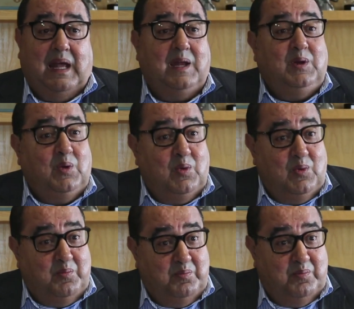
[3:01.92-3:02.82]

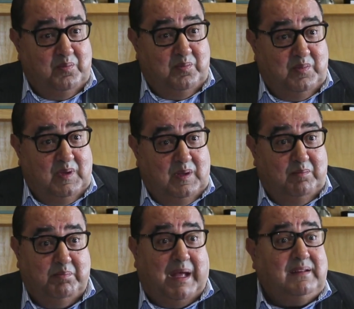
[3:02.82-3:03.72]
اليوم
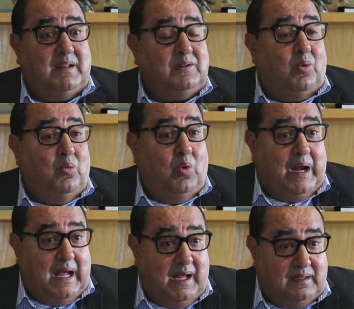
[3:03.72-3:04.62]
بعد
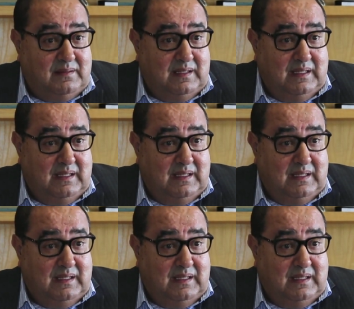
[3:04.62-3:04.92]
التطورات